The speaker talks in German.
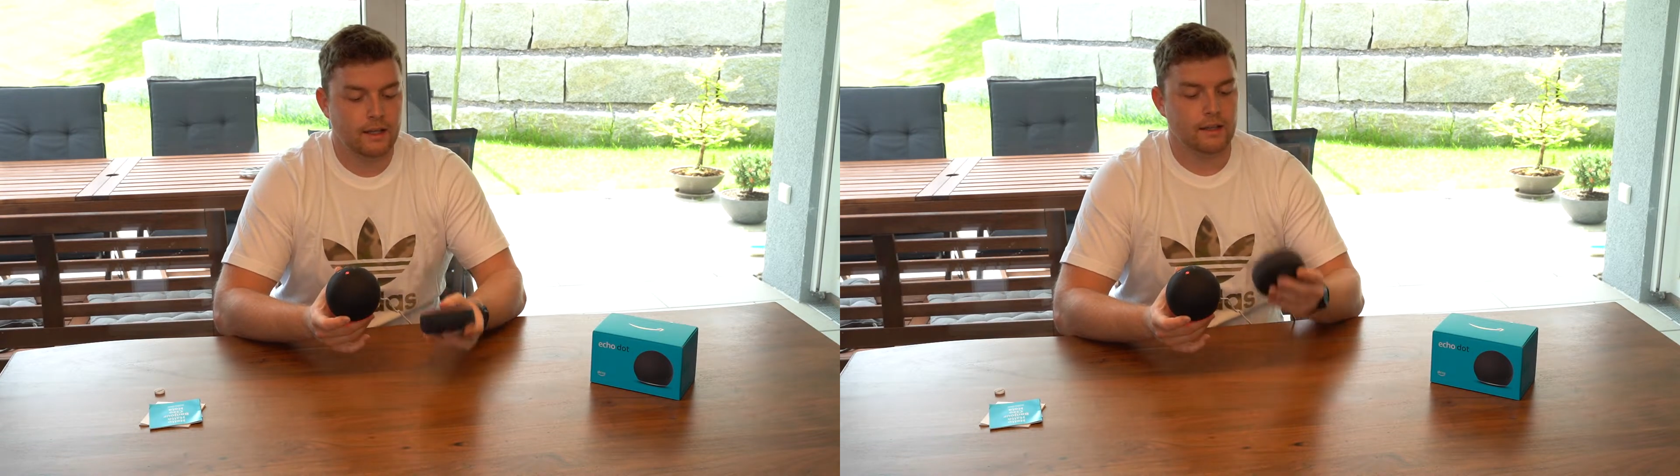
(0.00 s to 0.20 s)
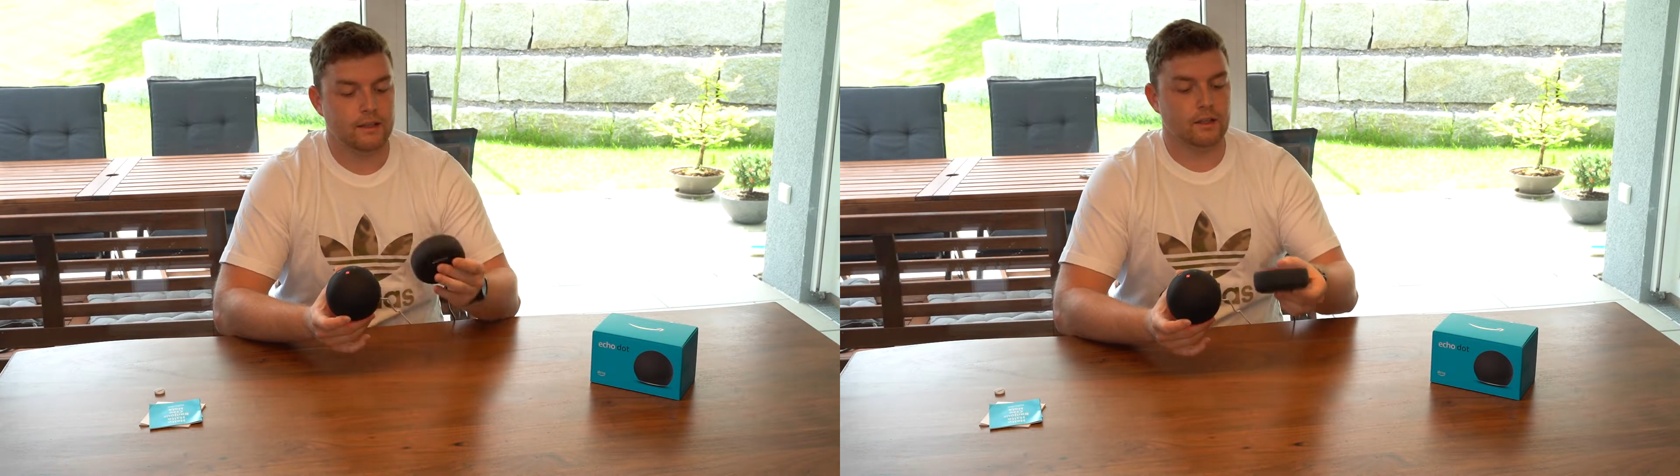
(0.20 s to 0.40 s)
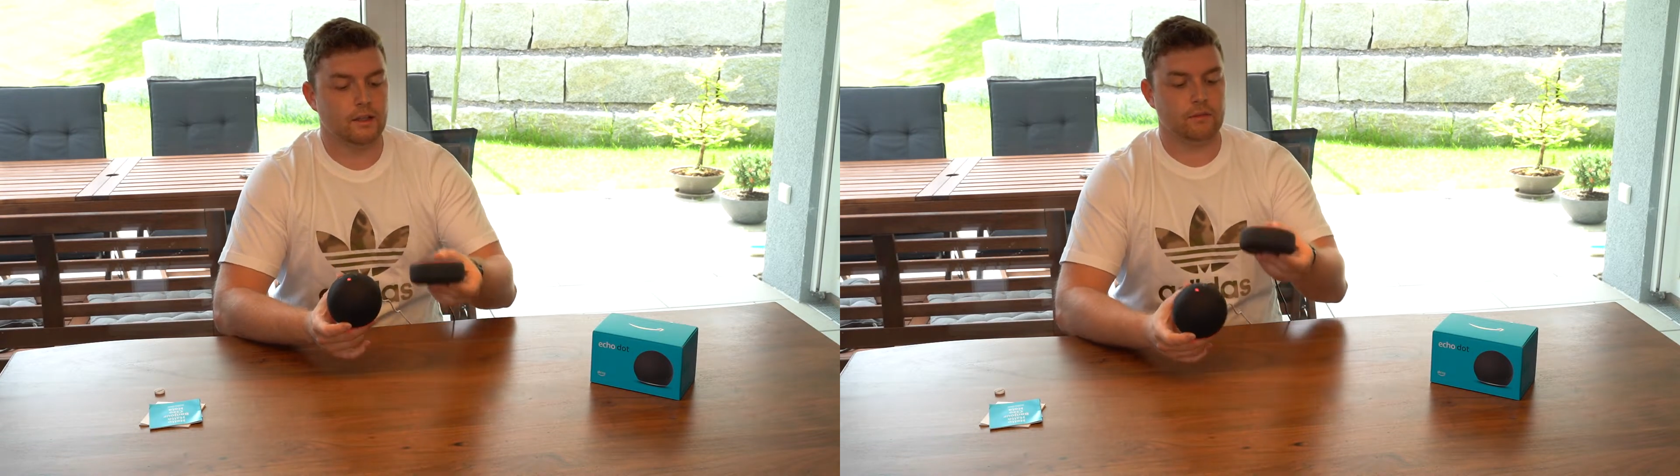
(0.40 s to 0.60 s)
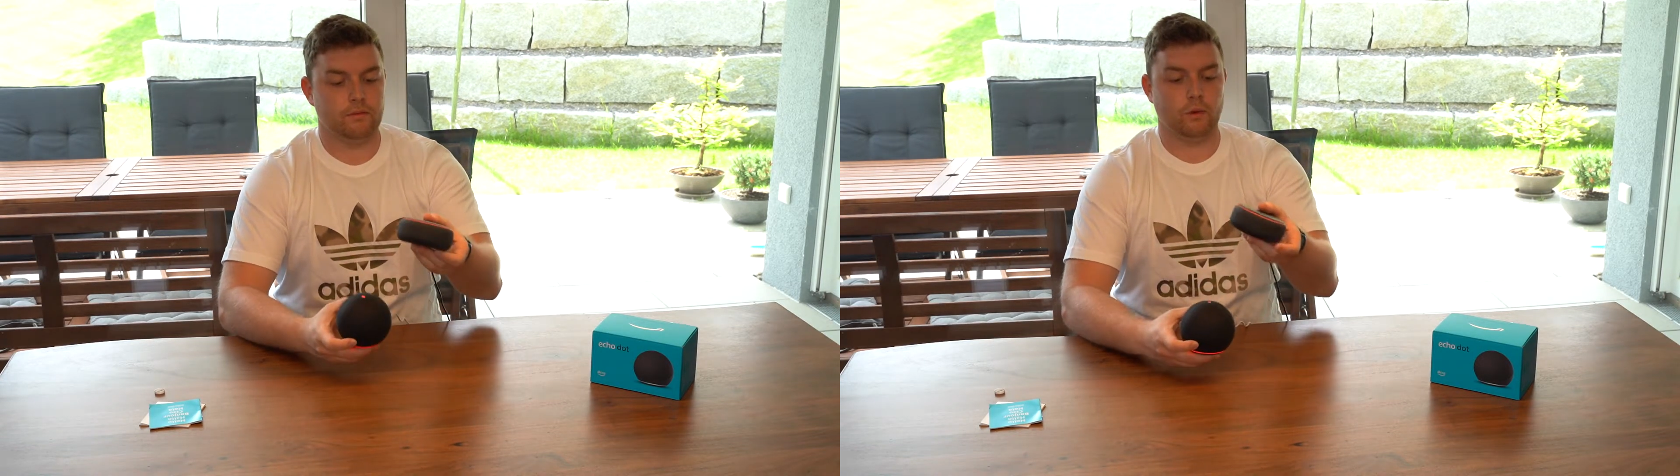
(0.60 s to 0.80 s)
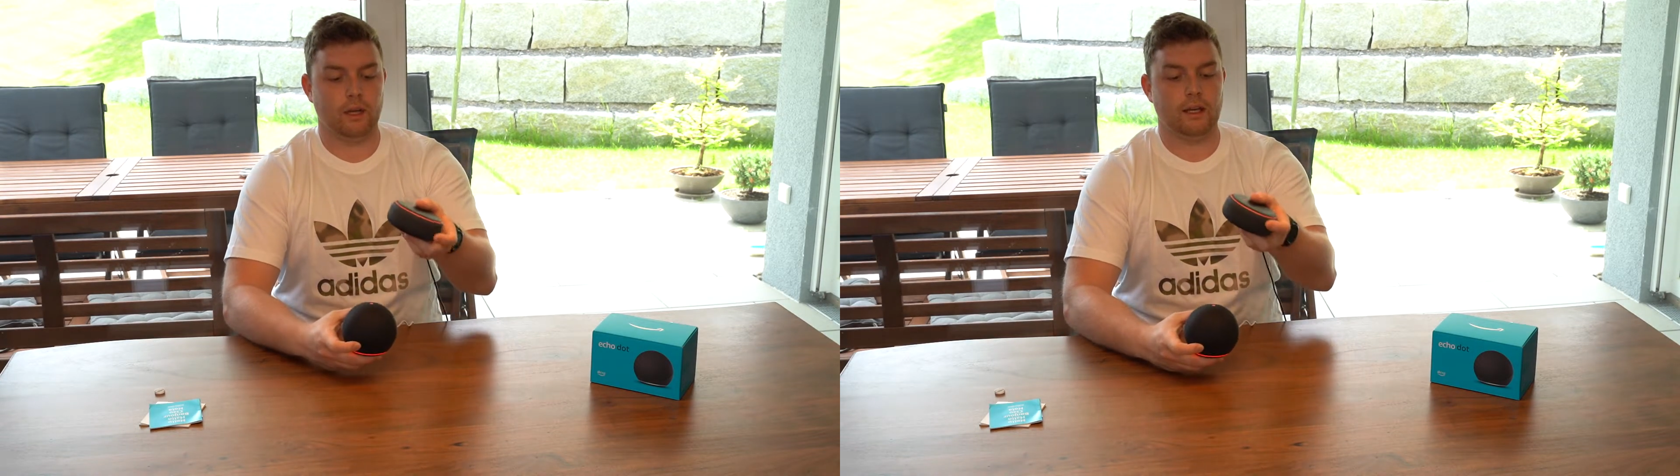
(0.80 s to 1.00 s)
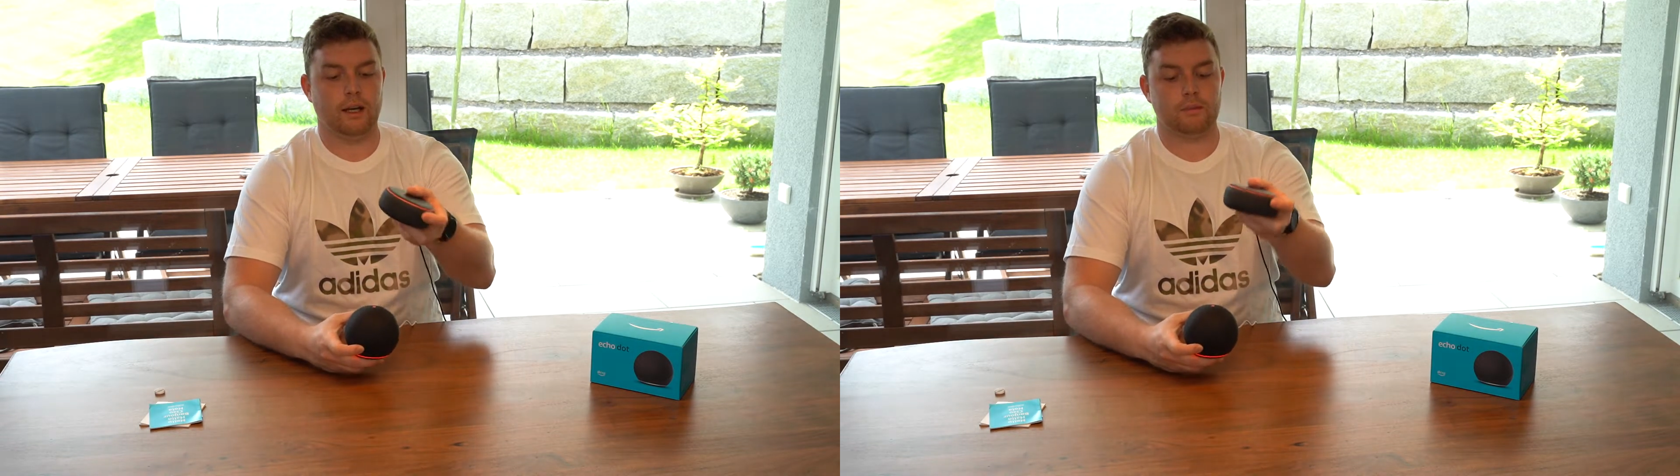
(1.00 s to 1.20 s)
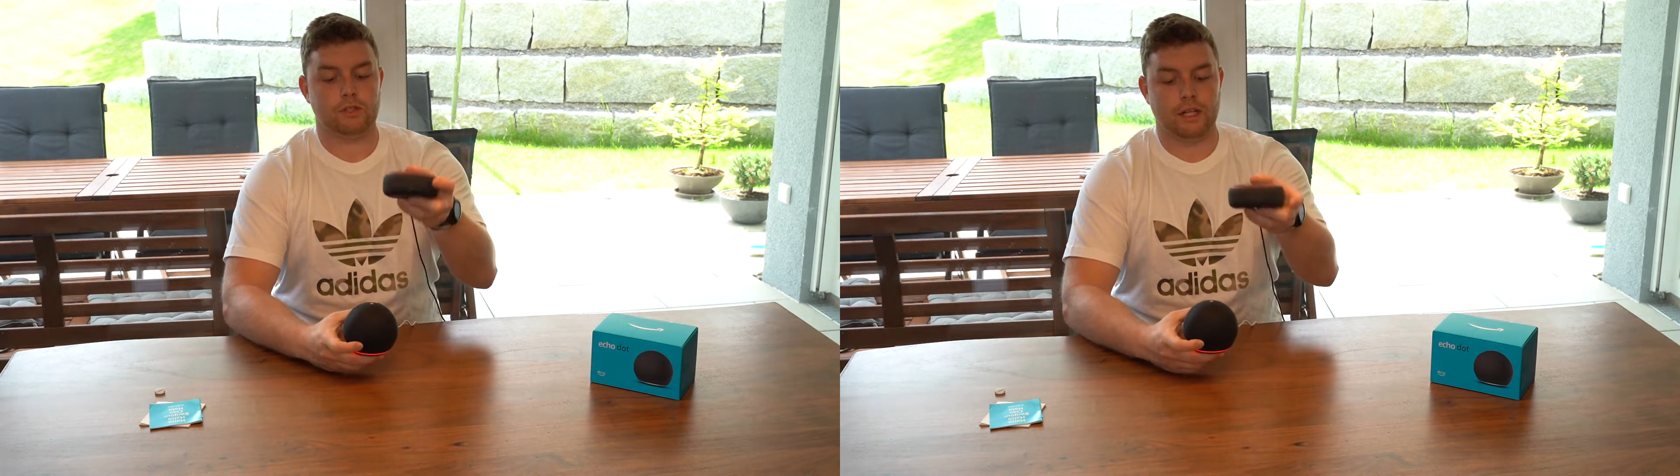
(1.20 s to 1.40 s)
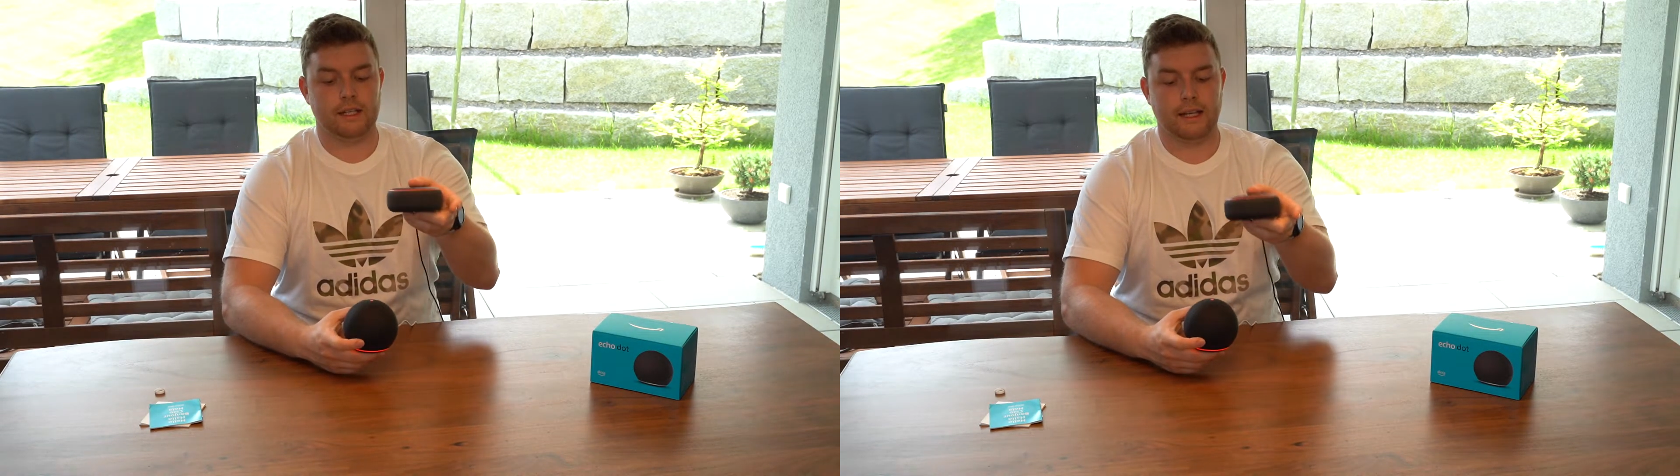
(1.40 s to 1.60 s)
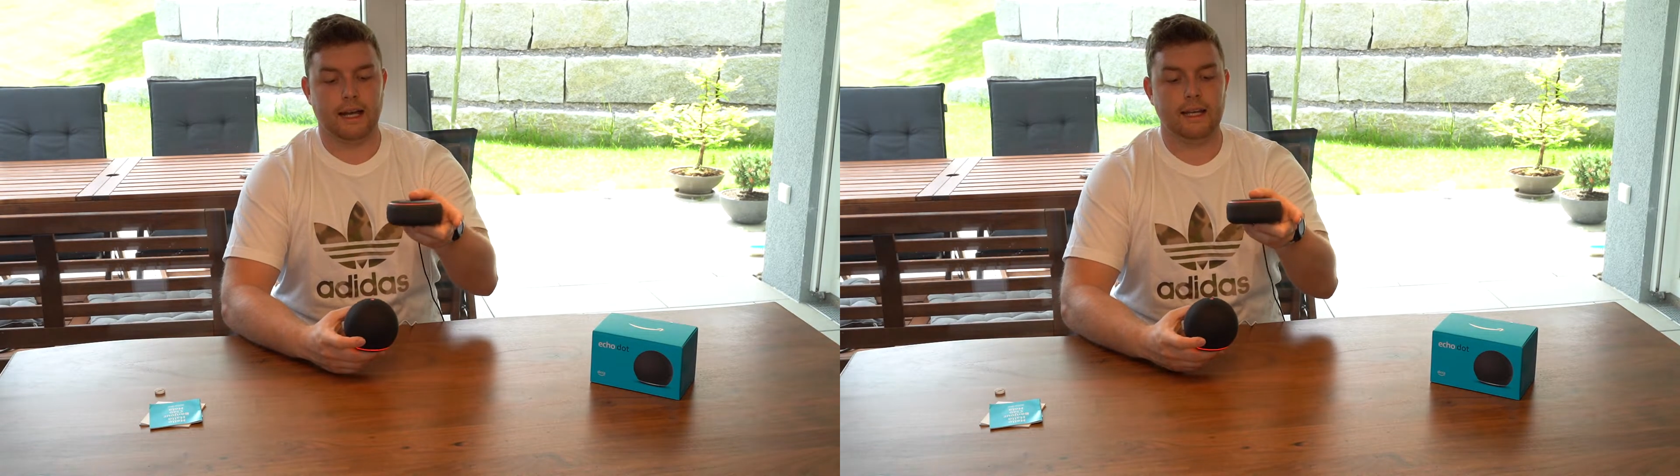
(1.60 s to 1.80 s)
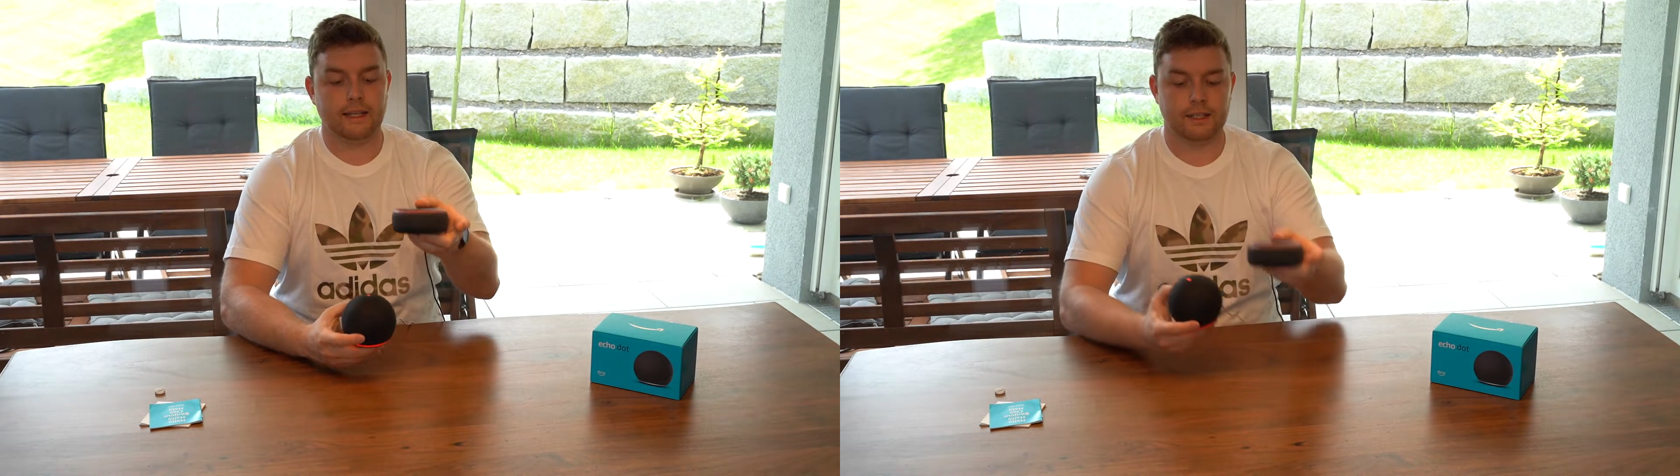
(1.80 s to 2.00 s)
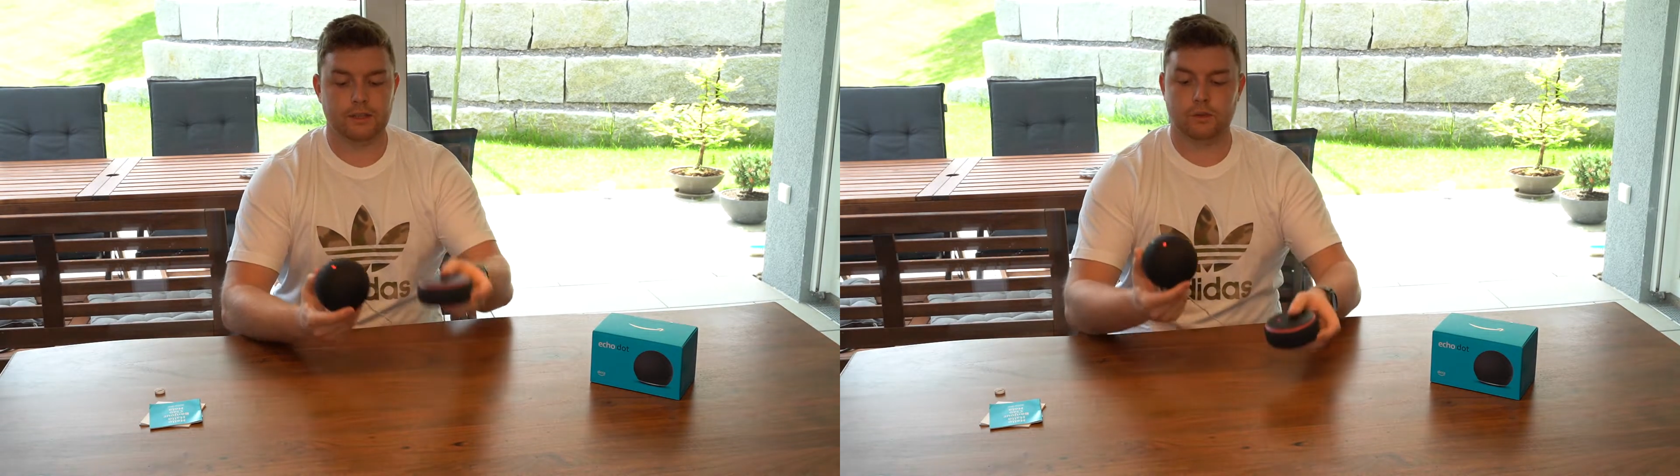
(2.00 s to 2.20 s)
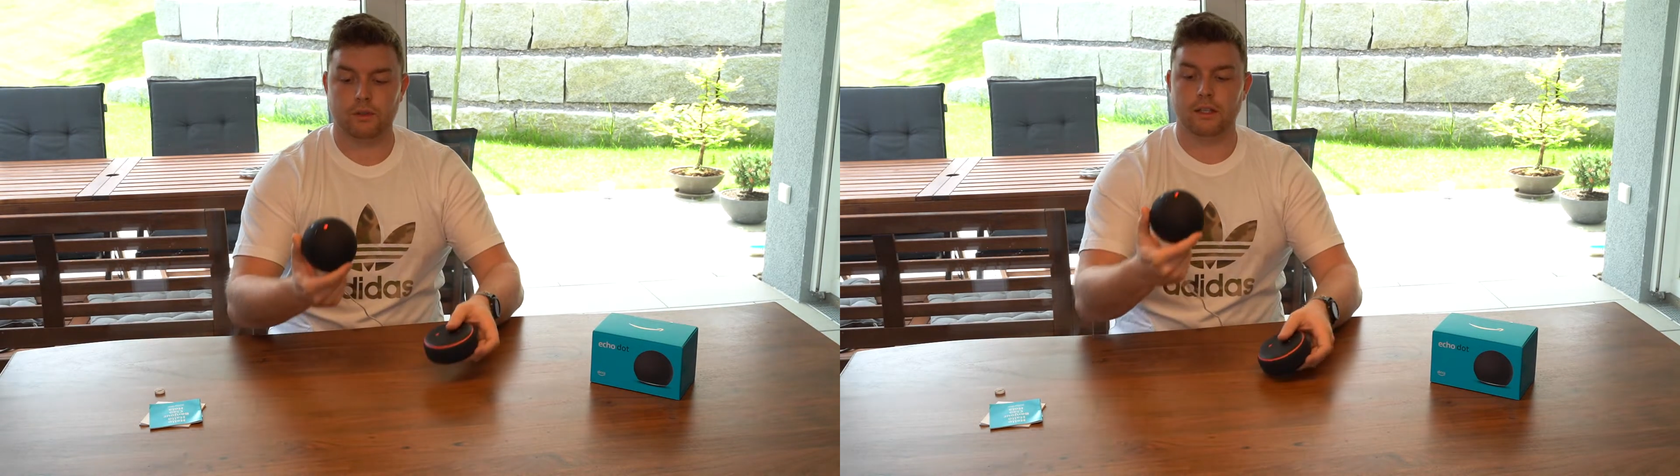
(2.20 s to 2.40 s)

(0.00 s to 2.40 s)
Hier wohl eher abstrahlend in alle Richtungen,